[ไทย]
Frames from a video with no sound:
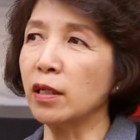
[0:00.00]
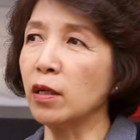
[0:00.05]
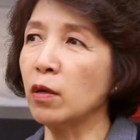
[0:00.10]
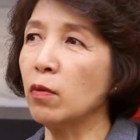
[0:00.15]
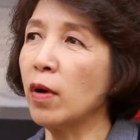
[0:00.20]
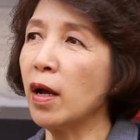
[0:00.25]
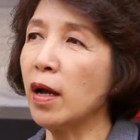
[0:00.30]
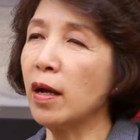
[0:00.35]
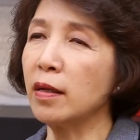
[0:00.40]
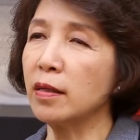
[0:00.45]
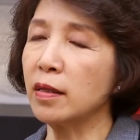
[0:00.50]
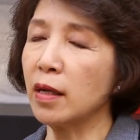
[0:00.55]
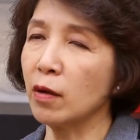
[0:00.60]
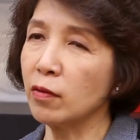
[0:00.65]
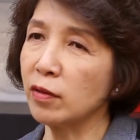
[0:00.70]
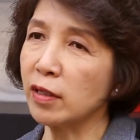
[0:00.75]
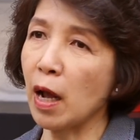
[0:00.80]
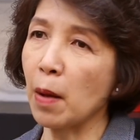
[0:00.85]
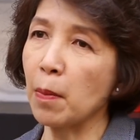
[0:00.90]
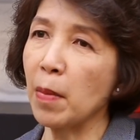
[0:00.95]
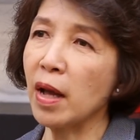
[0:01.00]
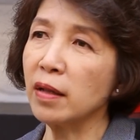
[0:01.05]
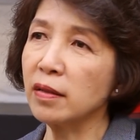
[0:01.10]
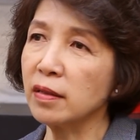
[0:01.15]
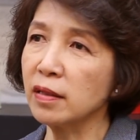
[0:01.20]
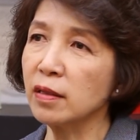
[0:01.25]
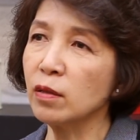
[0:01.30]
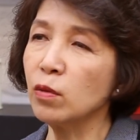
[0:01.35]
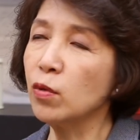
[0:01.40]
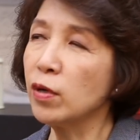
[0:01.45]
นได้ว่าเราสามารถ
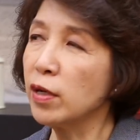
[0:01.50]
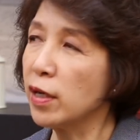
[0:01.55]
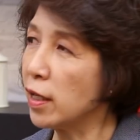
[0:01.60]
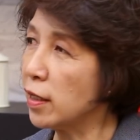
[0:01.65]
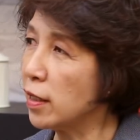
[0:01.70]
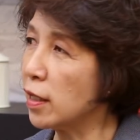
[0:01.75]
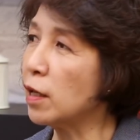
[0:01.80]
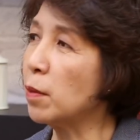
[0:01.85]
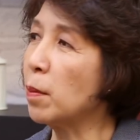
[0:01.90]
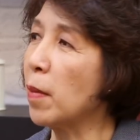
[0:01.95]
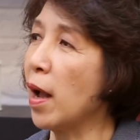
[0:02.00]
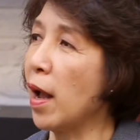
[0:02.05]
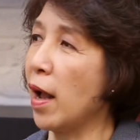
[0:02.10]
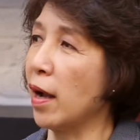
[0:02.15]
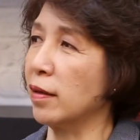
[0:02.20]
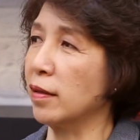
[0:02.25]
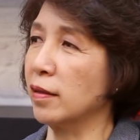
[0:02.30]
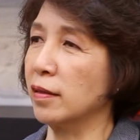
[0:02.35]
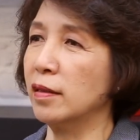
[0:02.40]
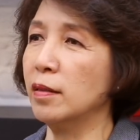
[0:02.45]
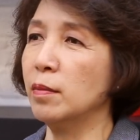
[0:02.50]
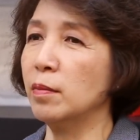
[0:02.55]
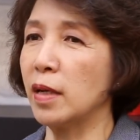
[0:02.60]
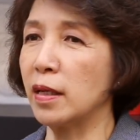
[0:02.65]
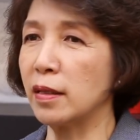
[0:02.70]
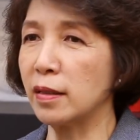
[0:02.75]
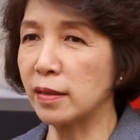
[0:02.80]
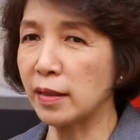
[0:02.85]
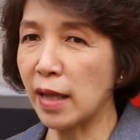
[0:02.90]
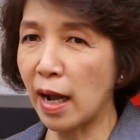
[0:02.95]
ซื้อหุ้นได้เยอะมากคือมัน
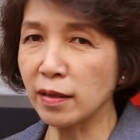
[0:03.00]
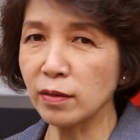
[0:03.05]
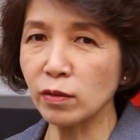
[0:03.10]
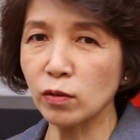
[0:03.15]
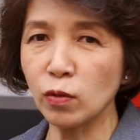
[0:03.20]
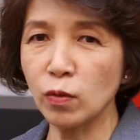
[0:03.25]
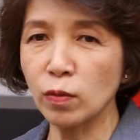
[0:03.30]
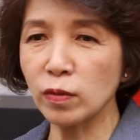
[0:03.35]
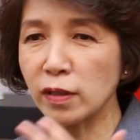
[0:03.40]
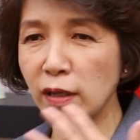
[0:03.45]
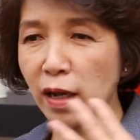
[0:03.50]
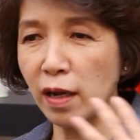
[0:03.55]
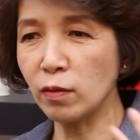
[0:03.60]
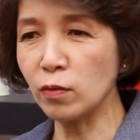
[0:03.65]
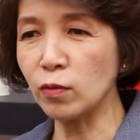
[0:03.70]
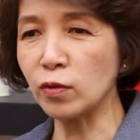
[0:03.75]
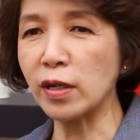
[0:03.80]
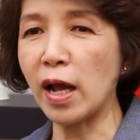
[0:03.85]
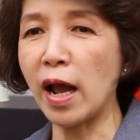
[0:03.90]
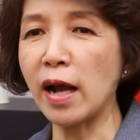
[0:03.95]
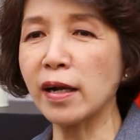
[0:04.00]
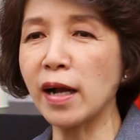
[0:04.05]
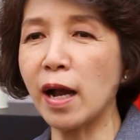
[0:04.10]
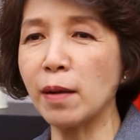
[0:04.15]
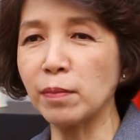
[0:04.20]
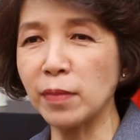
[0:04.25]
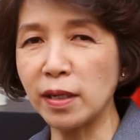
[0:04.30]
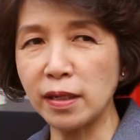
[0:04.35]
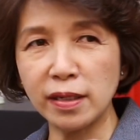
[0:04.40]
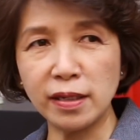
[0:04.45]
ทั้งอุตสาหกรร
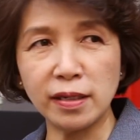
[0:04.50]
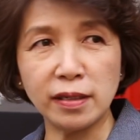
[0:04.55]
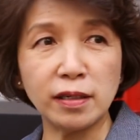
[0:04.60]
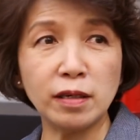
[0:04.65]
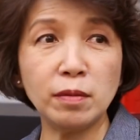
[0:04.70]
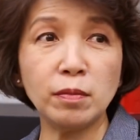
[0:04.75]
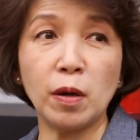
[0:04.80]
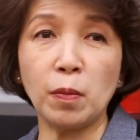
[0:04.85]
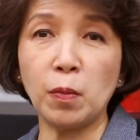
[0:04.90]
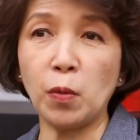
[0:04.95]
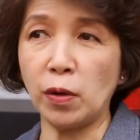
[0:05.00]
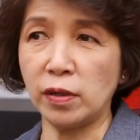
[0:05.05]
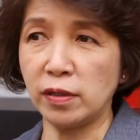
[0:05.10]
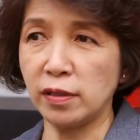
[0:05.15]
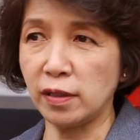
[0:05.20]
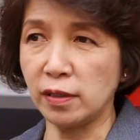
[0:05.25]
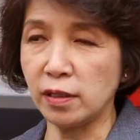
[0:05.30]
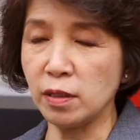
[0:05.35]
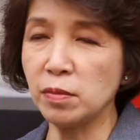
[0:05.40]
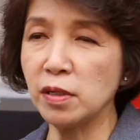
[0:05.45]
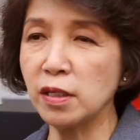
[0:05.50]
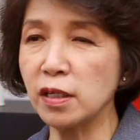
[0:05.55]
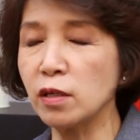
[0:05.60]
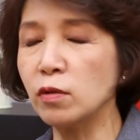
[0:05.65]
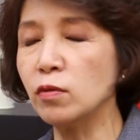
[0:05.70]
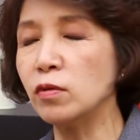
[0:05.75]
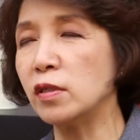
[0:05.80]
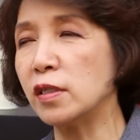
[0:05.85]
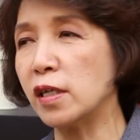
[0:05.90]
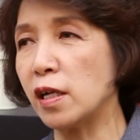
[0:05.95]
มมันดีขึ้นมาหมดอย่างที่เมื่อ
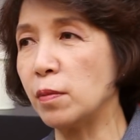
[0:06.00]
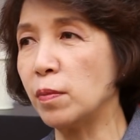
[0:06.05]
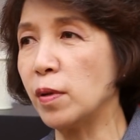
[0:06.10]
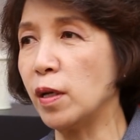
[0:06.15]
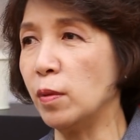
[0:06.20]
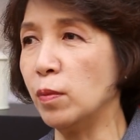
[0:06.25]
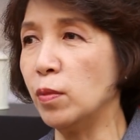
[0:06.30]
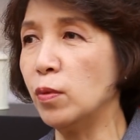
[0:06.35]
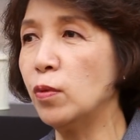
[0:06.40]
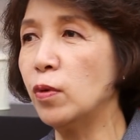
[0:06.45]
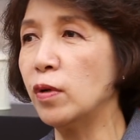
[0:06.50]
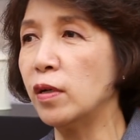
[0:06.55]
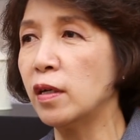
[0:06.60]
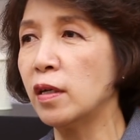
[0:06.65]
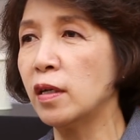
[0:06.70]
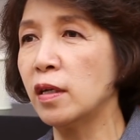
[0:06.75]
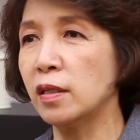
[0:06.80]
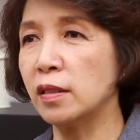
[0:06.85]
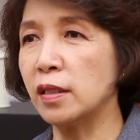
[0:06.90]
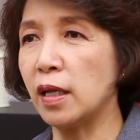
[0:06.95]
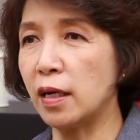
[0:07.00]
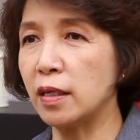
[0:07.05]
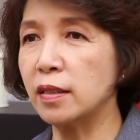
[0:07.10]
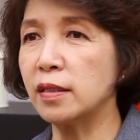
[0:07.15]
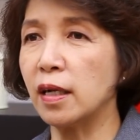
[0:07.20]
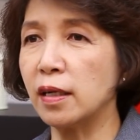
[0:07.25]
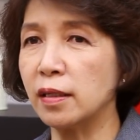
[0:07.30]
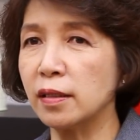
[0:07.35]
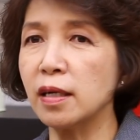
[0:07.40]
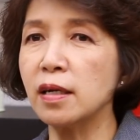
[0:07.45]
กี้คุณจันเพนพูดแต่ละ
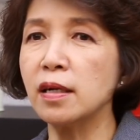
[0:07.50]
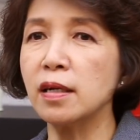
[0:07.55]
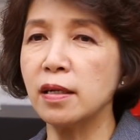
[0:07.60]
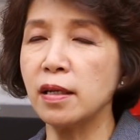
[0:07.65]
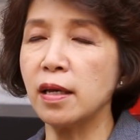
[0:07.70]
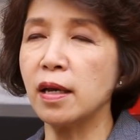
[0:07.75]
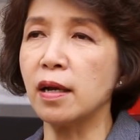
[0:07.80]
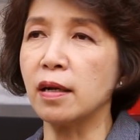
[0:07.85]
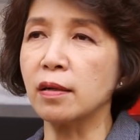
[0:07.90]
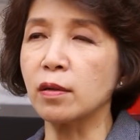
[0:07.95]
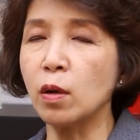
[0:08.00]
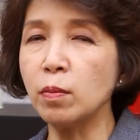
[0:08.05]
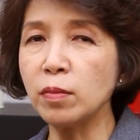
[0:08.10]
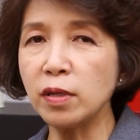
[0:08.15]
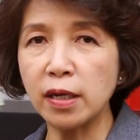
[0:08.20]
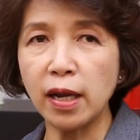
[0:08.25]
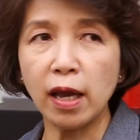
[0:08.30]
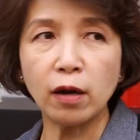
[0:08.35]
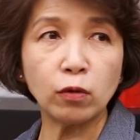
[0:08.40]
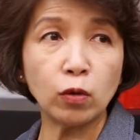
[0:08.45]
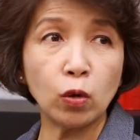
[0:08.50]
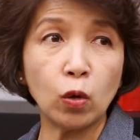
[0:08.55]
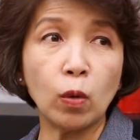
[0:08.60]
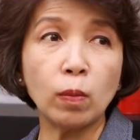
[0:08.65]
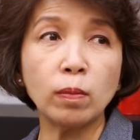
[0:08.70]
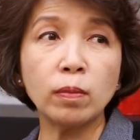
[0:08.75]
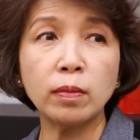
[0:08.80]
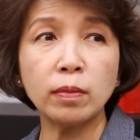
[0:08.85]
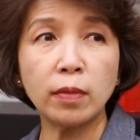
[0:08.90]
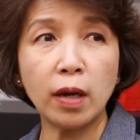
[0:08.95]
เซกเตอร์เนี่ยก็มีแนวโน้
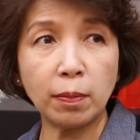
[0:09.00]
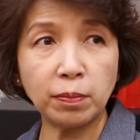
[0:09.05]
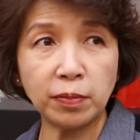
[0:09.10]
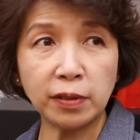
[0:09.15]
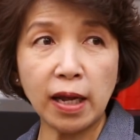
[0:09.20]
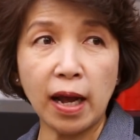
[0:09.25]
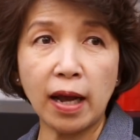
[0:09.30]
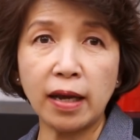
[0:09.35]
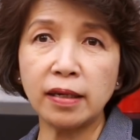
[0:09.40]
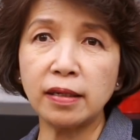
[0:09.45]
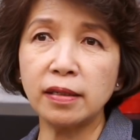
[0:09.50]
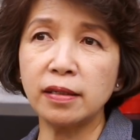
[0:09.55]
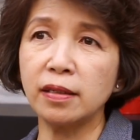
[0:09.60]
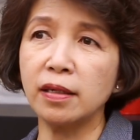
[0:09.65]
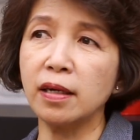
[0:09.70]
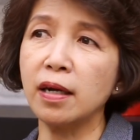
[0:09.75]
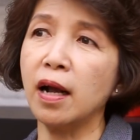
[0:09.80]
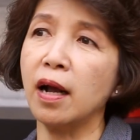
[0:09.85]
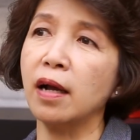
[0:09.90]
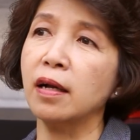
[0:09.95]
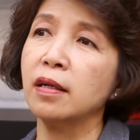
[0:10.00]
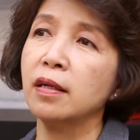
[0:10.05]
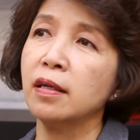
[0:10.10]
มอัพไซด์นะคะ